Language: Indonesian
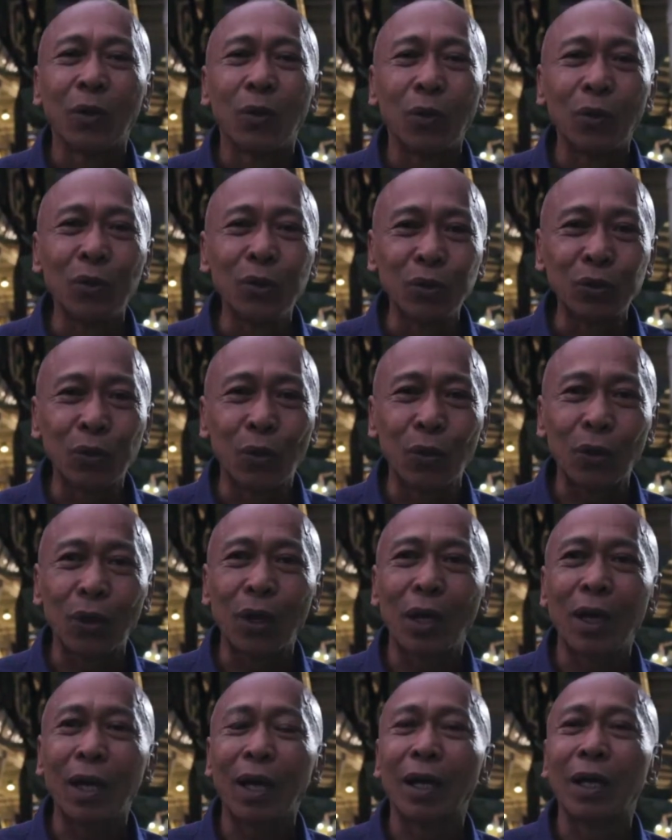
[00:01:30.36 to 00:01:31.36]
untuk
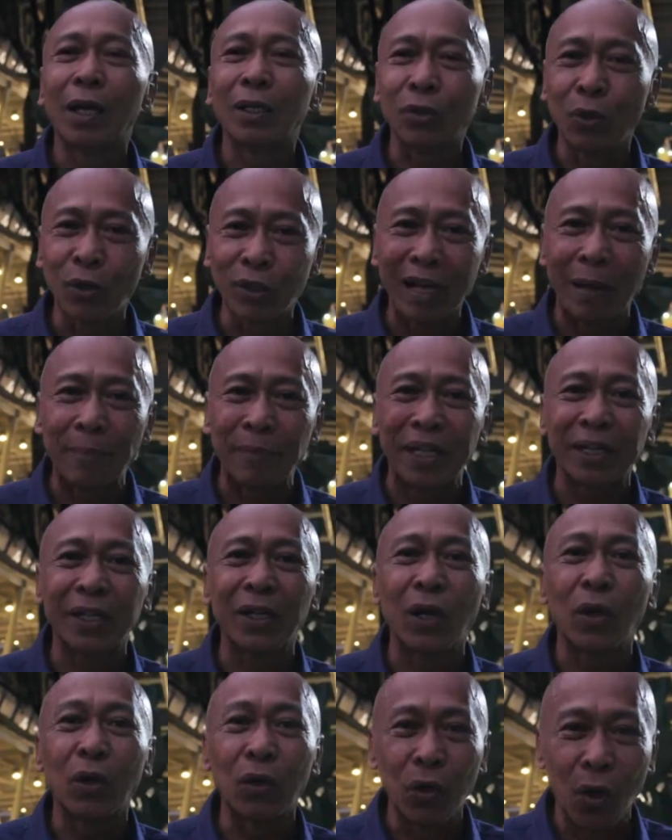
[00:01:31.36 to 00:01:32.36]
turnamen
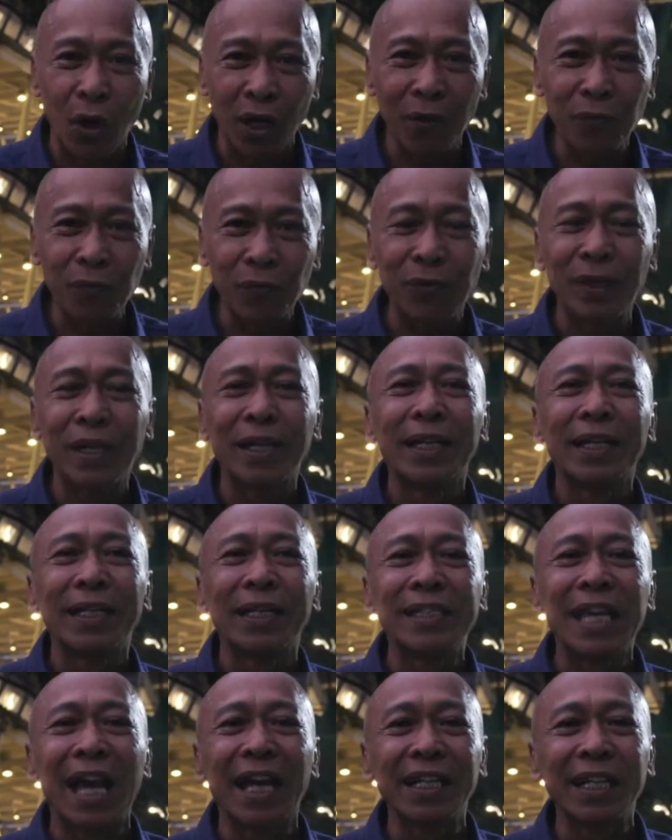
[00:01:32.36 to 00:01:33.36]
golf
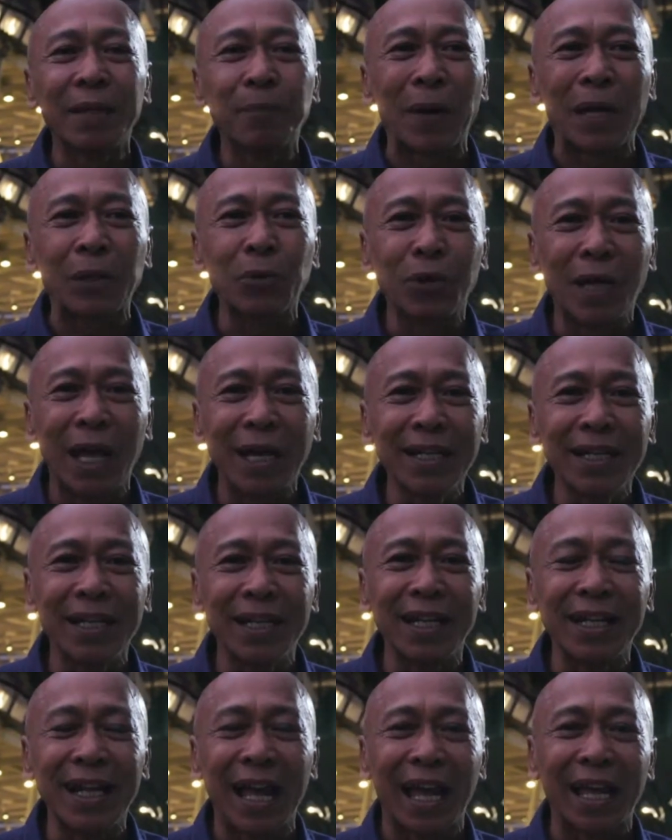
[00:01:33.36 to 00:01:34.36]
yang dipadukan
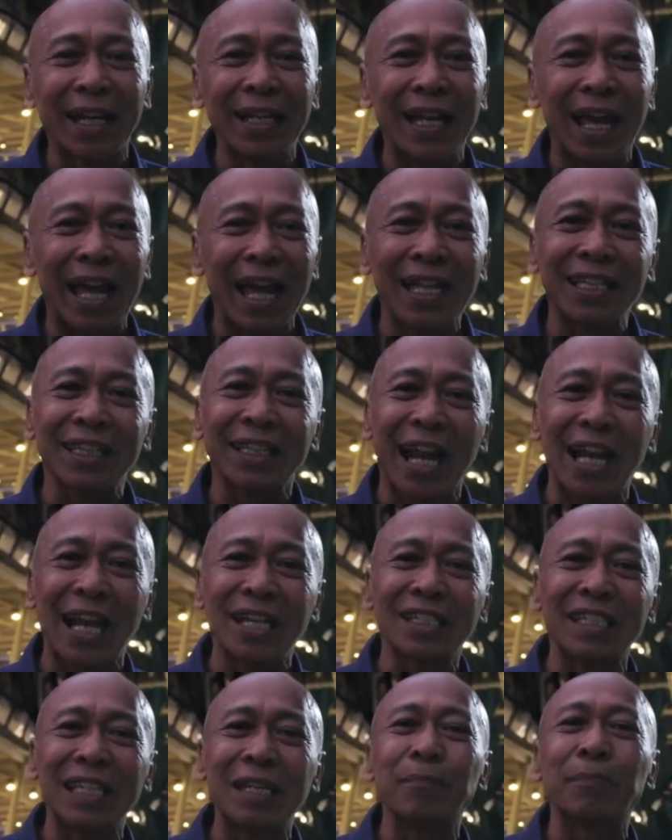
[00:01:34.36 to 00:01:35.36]
dengan
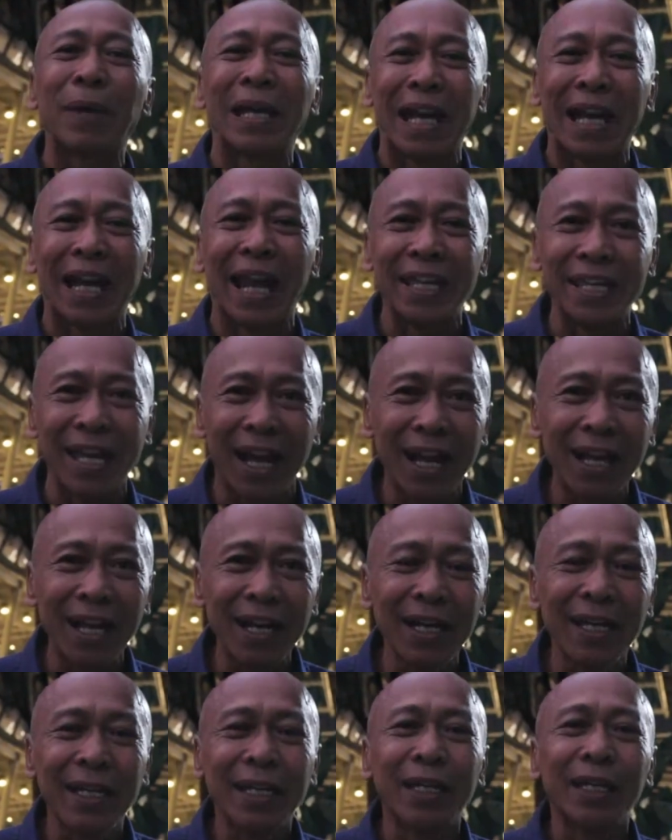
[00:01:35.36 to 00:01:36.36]
atraksi para layang
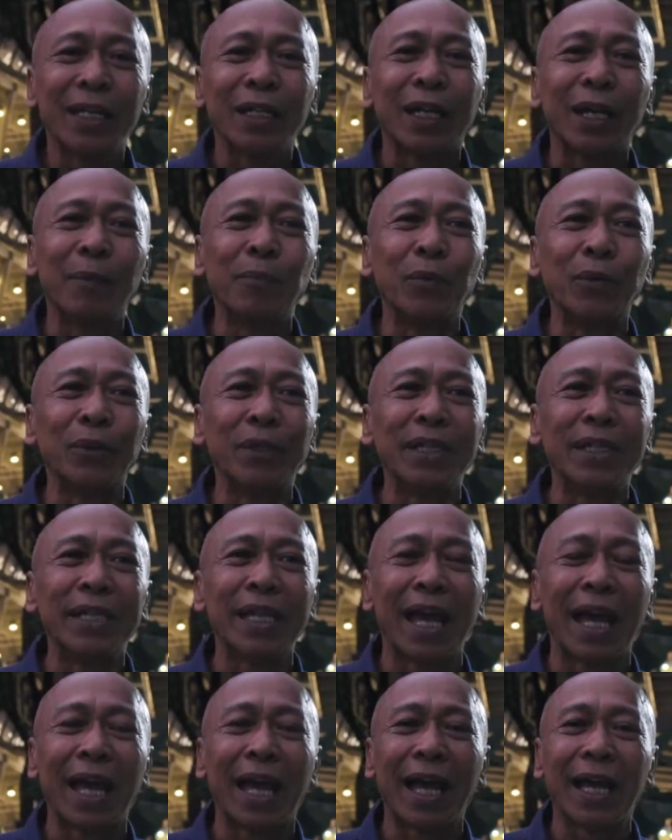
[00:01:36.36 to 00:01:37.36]

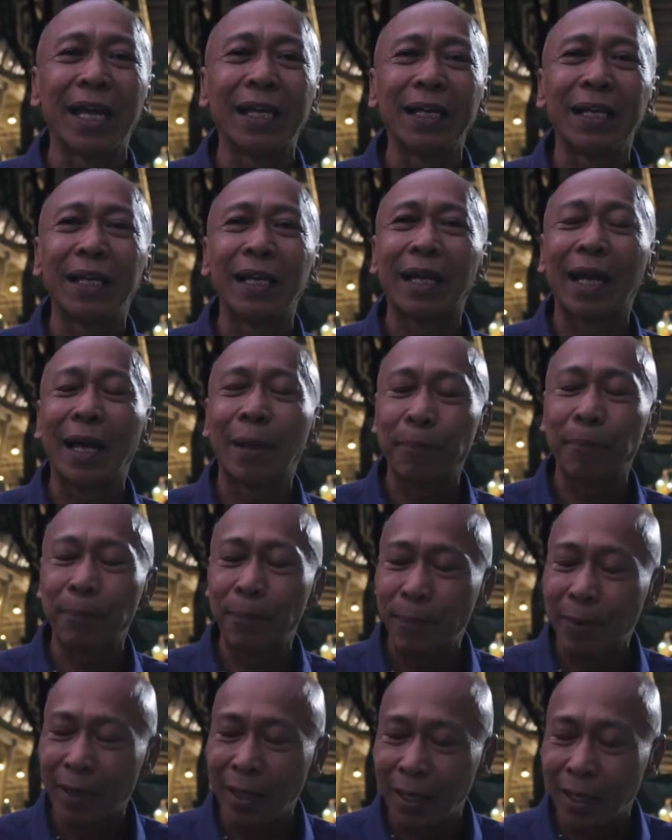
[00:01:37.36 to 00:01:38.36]
kemudian
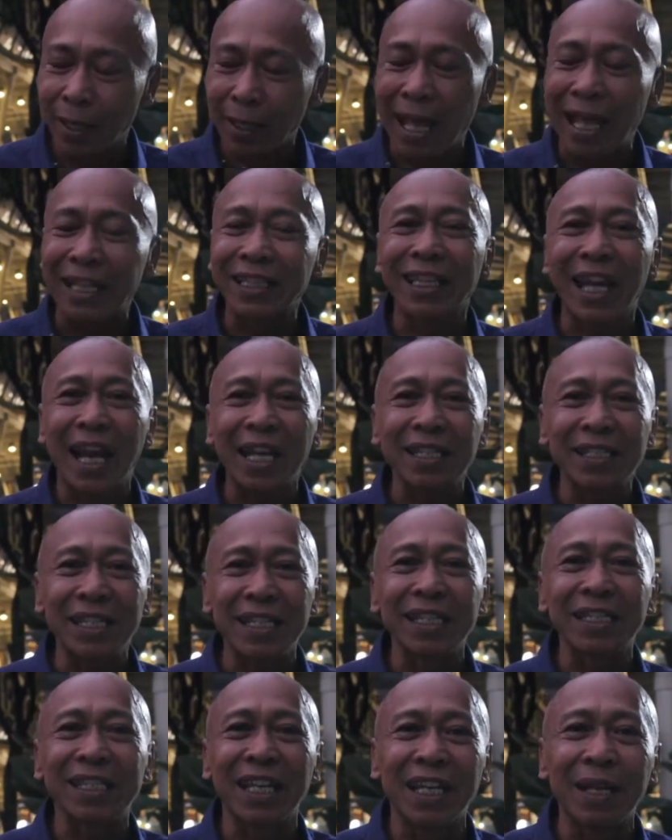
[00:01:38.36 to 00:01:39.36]
uh,
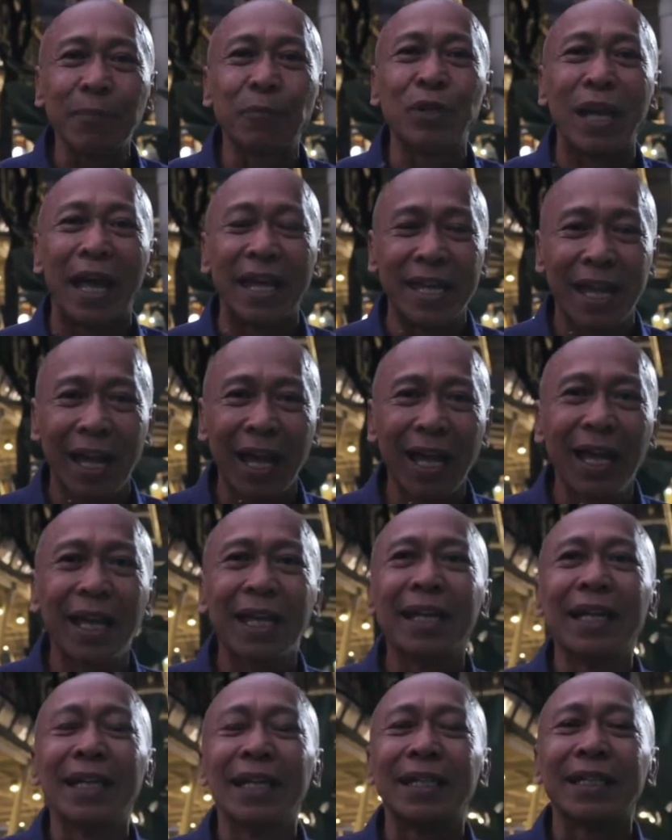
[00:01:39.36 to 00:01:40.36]
atraksi seni budaya
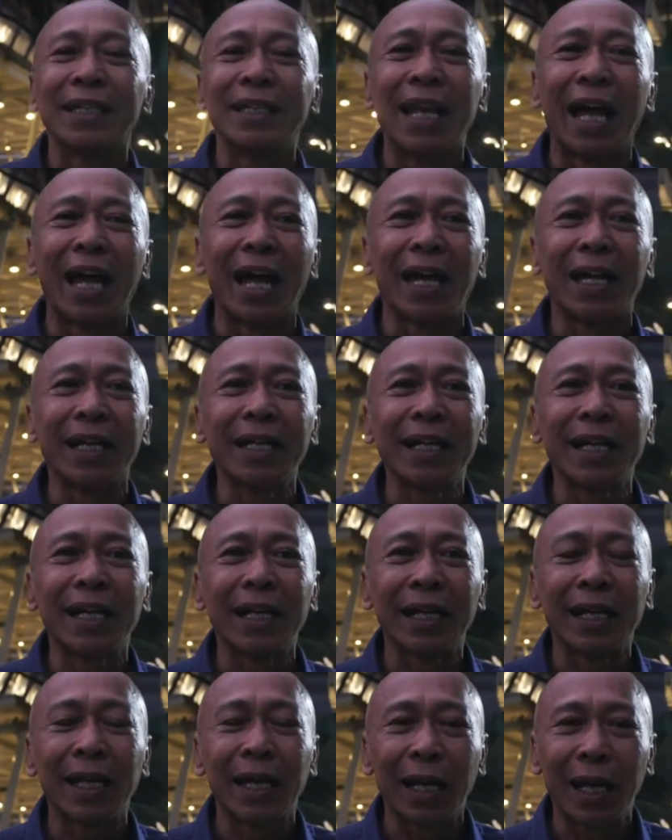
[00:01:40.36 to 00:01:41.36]
dan
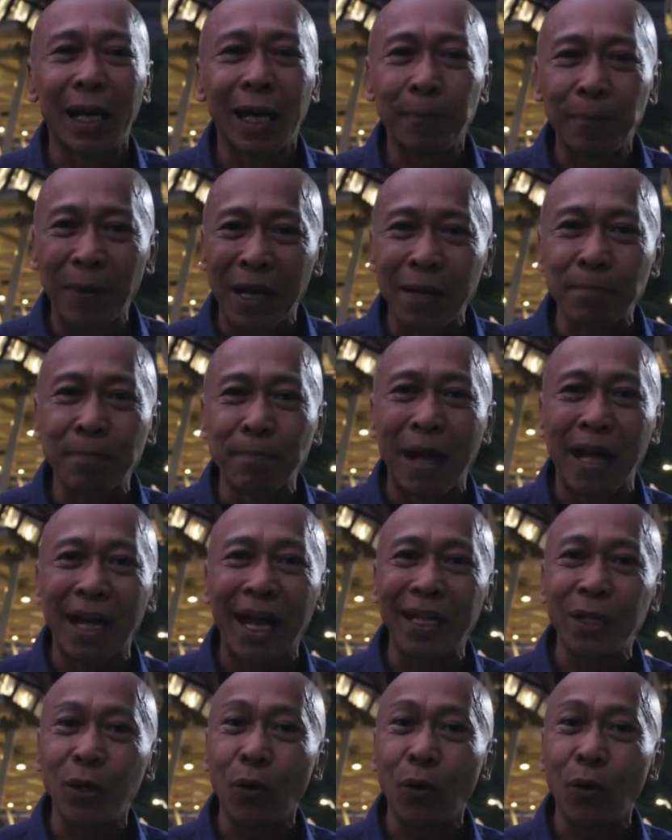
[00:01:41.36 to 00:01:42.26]
uh, pengembangan